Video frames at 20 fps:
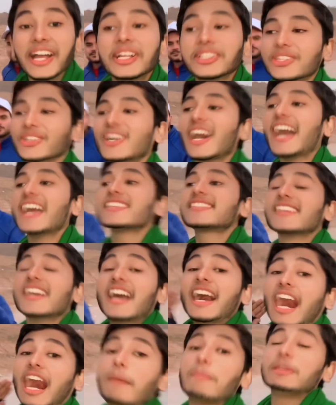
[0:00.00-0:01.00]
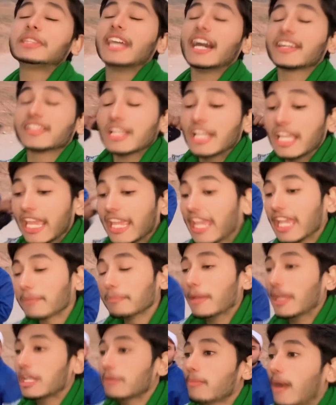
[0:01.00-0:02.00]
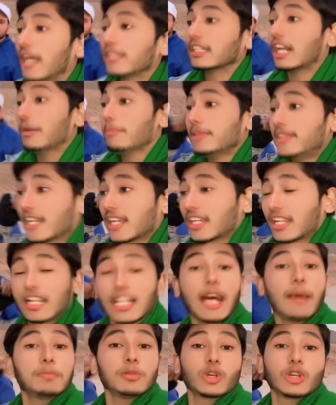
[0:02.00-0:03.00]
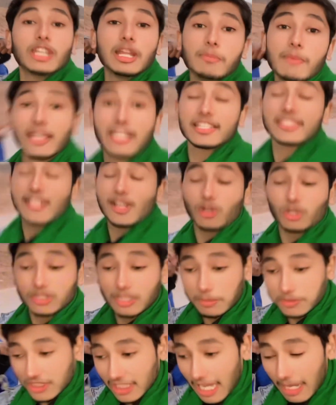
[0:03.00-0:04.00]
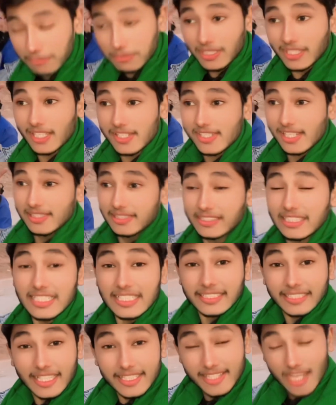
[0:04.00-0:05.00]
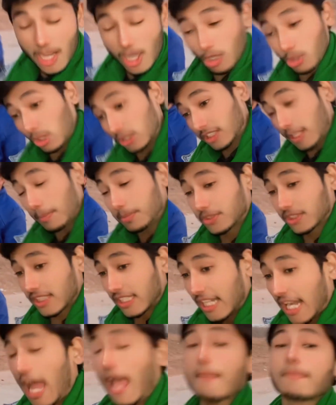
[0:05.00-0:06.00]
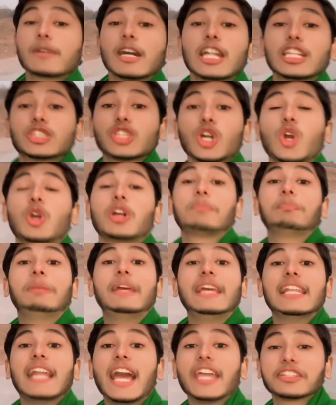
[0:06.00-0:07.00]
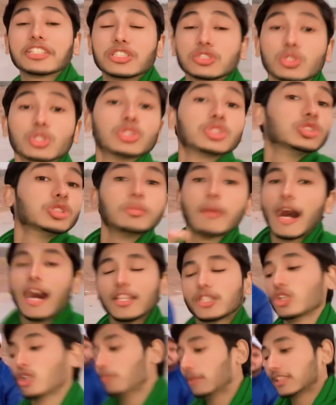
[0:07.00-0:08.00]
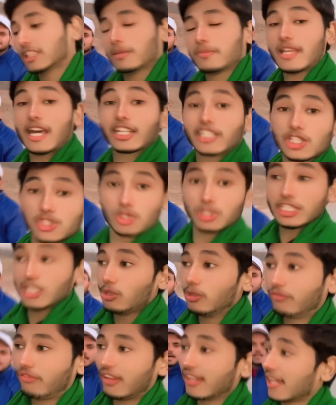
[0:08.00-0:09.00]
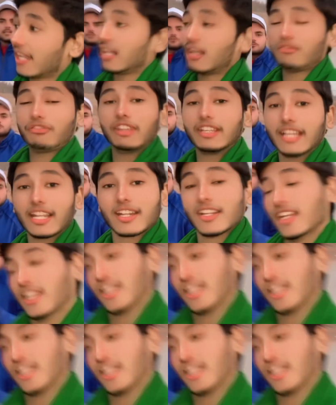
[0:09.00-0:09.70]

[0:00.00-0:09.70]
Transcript: तो गाइस तो अभी तो तक एक मेन बात अभी तक अगर आप लोगों ने हमारे चैनल को सब्सक्राइब नहीं किया जल्दी से चैनल को सब्सक्राइब कर दो और बेल आइकन को दुबा दो मतलब यार कि जो ये फिंगर है ना फिंगर